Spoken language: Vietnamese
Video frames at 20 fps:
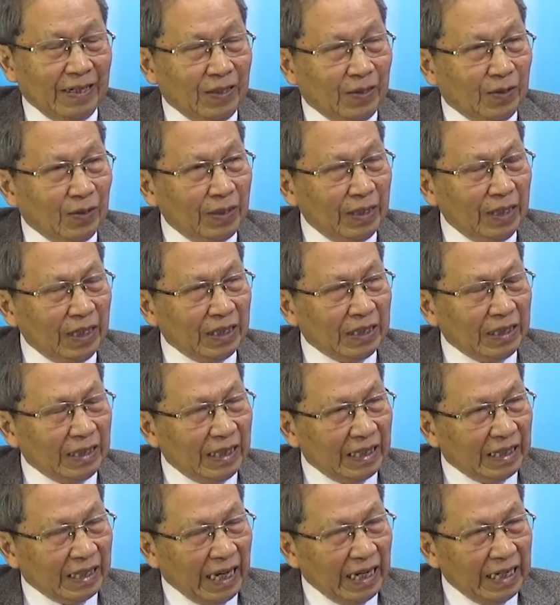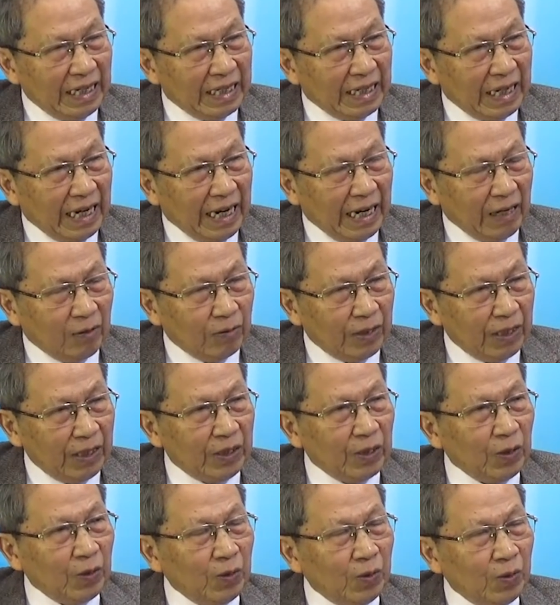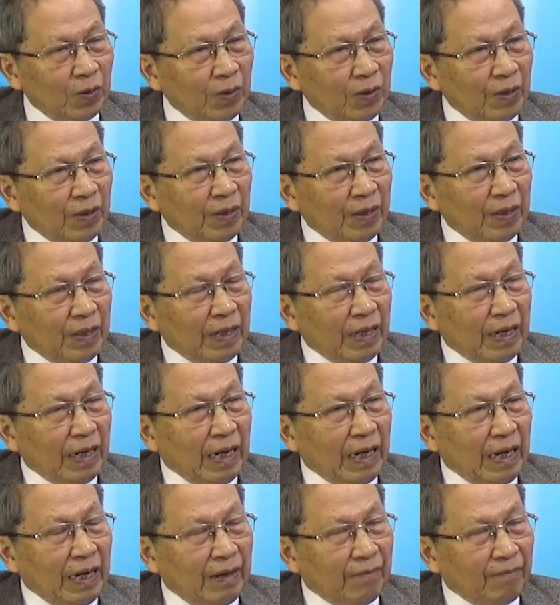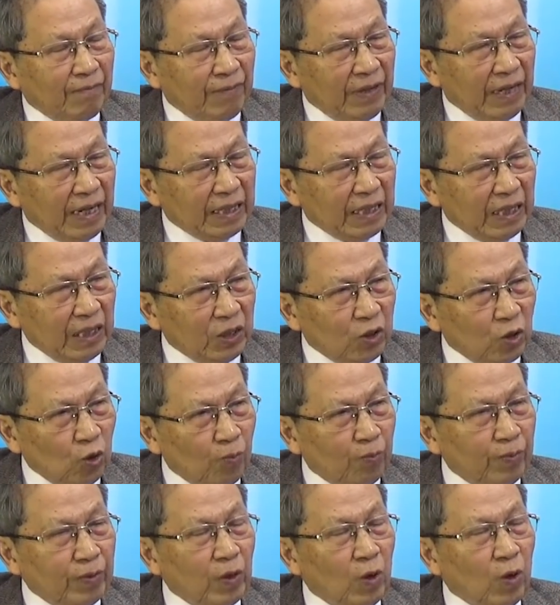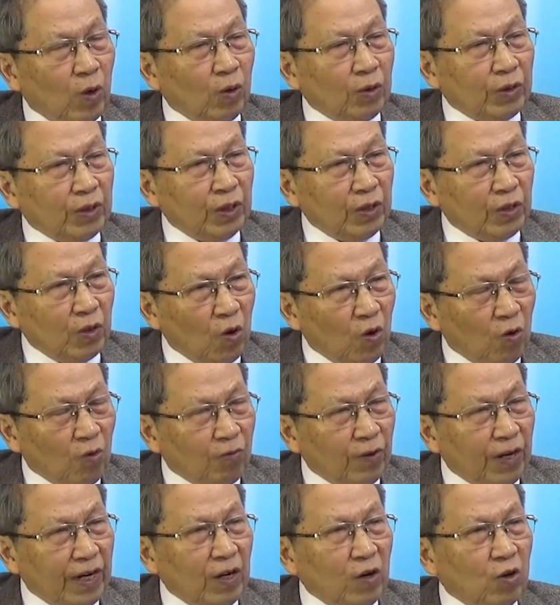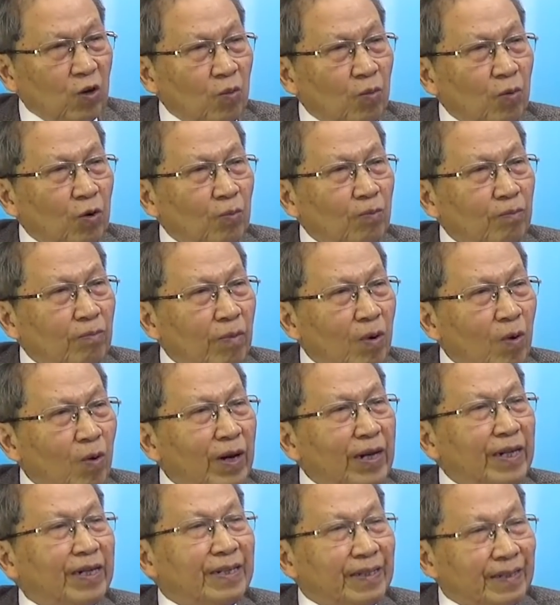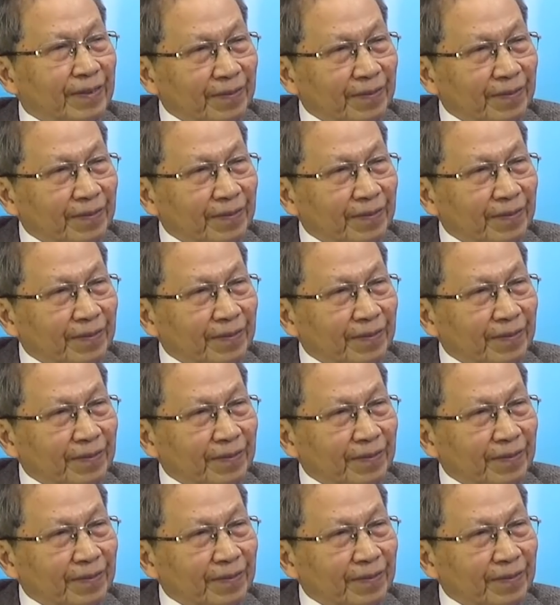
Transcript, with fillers: Trên cái, cái tan rã của Liên Xô là sự sụp đổ, sự đổ vỡ của một mô hình